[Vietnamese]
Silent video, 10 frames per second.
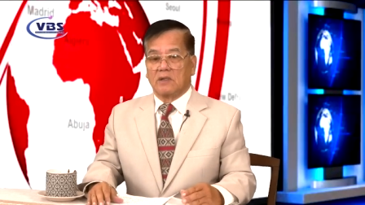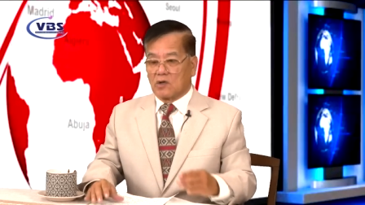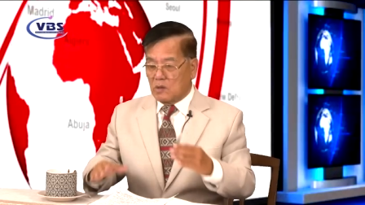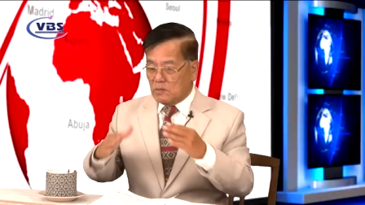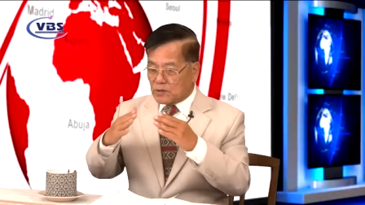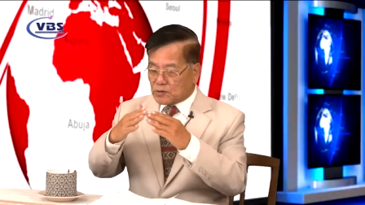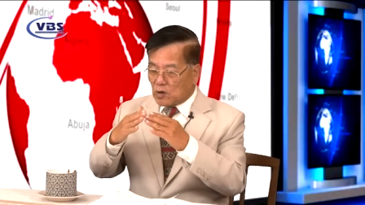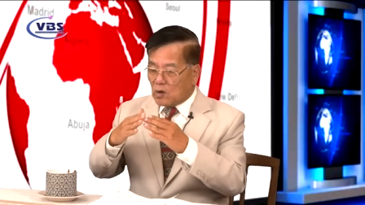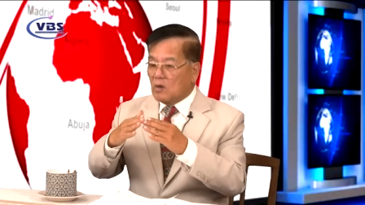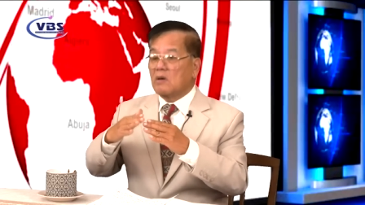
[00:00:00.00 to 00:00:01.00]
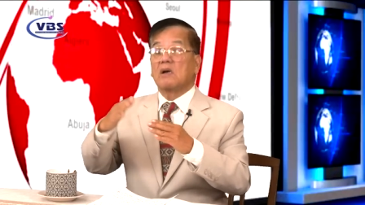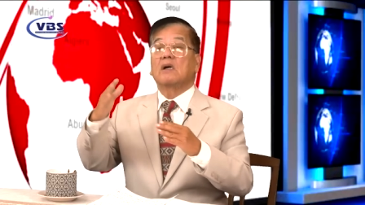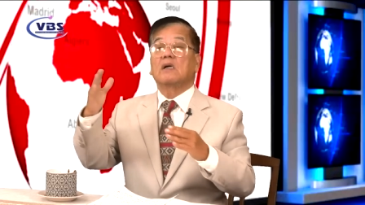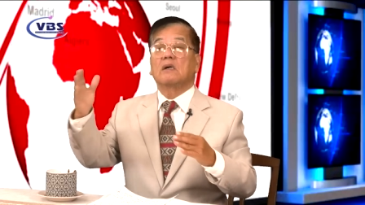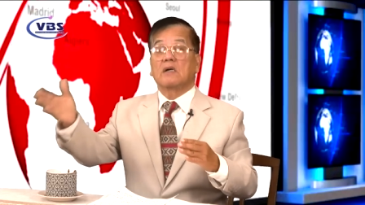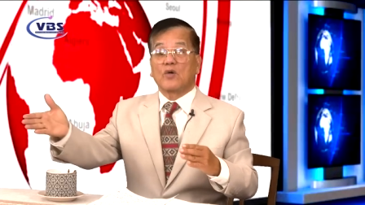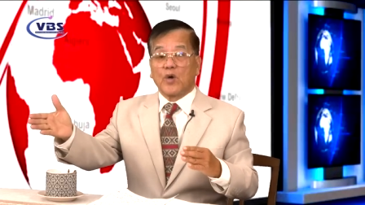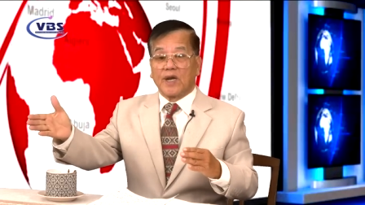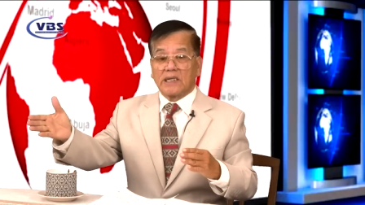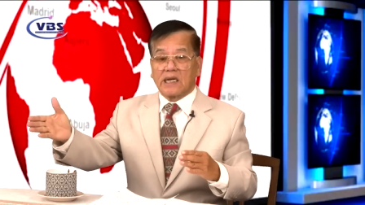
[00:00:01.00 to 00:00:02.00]
có một số
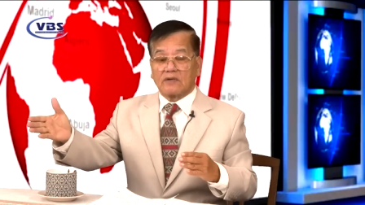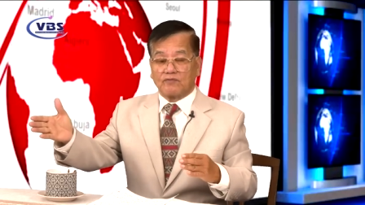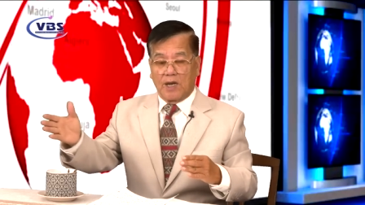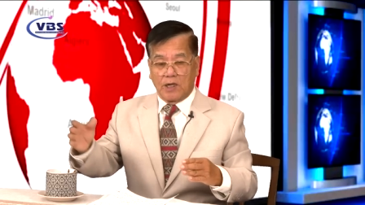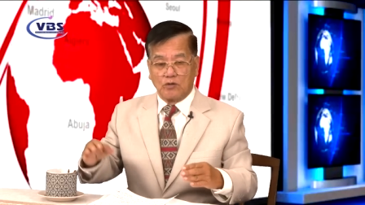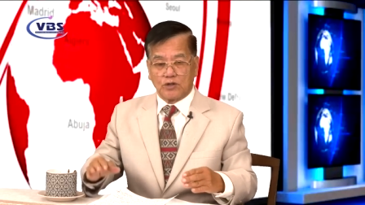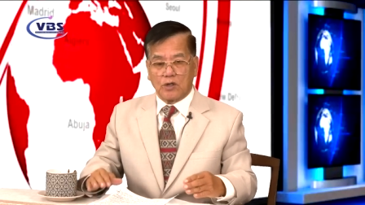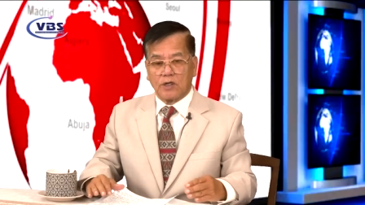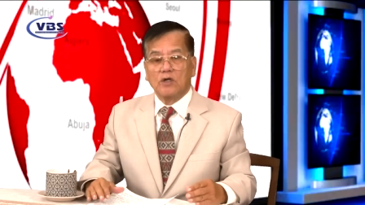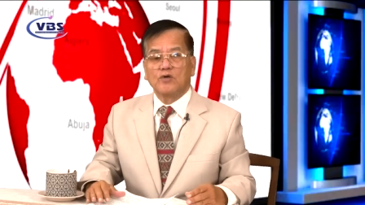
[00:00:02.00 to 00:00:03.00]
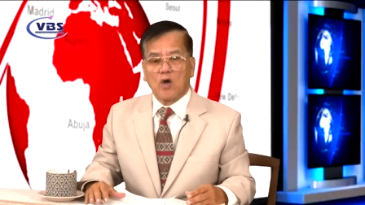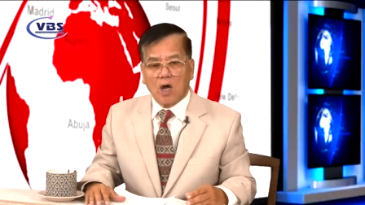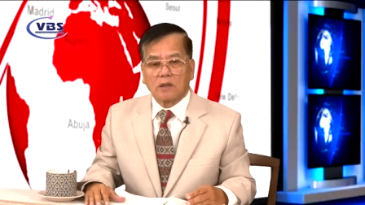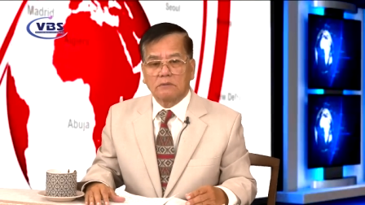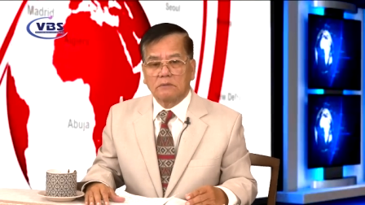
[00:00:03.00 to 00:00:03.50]
khuyến khích về hưu, hưu non